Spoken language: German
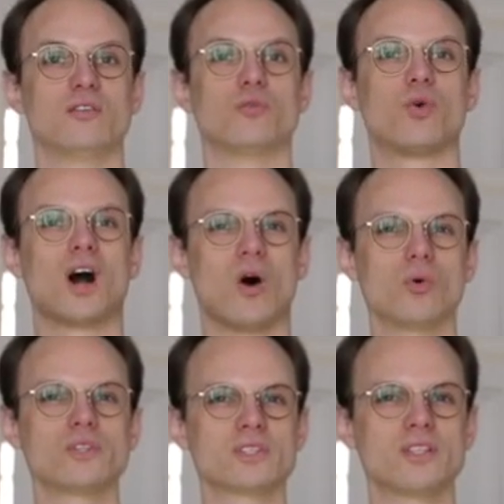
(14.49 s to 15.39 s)

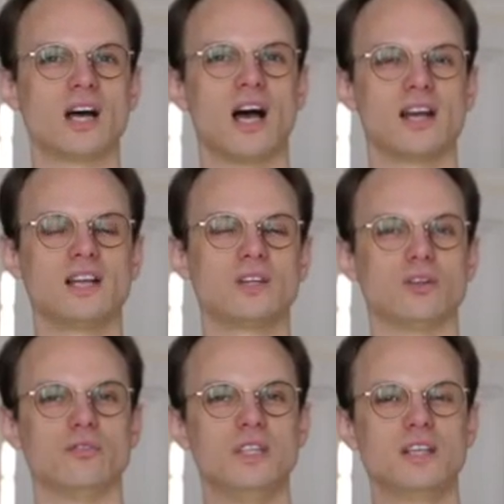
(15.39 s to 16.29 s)
woraus denn eigentlich
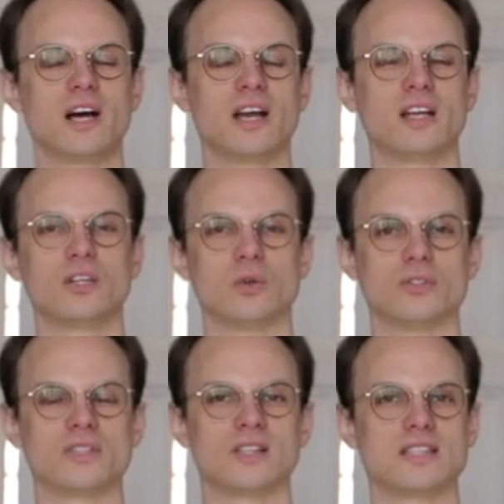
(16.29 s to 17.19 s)
oder wie denn eigentlich
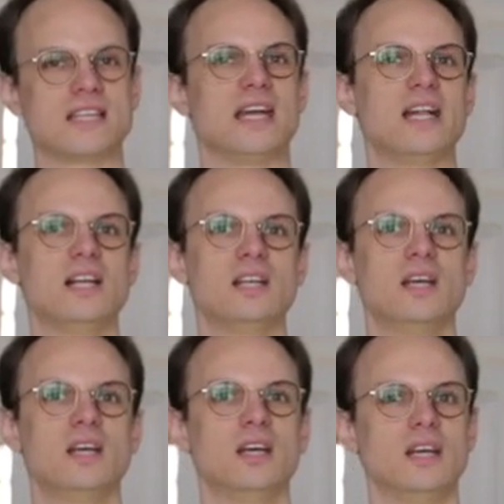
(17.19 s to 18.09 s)
unsere Zellen
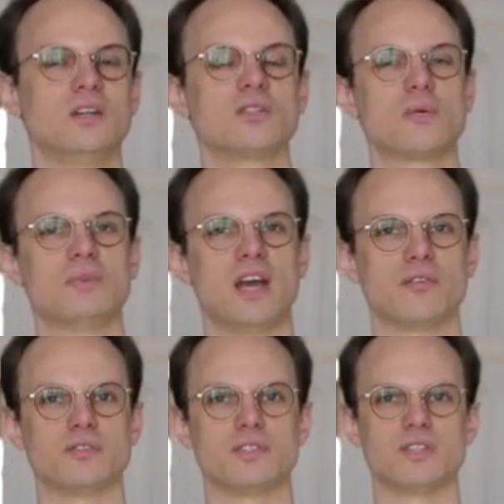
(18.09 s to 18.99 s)
in unserem
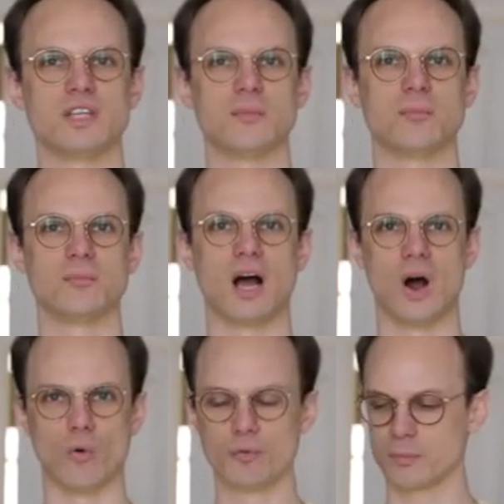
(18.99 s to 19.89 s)
Nervensystem
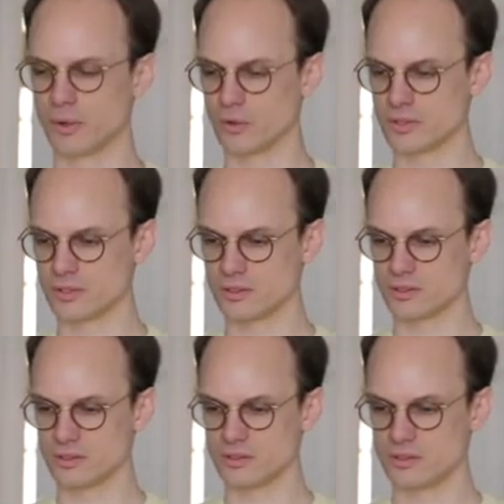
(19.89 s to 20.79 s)
aufgebaut sind.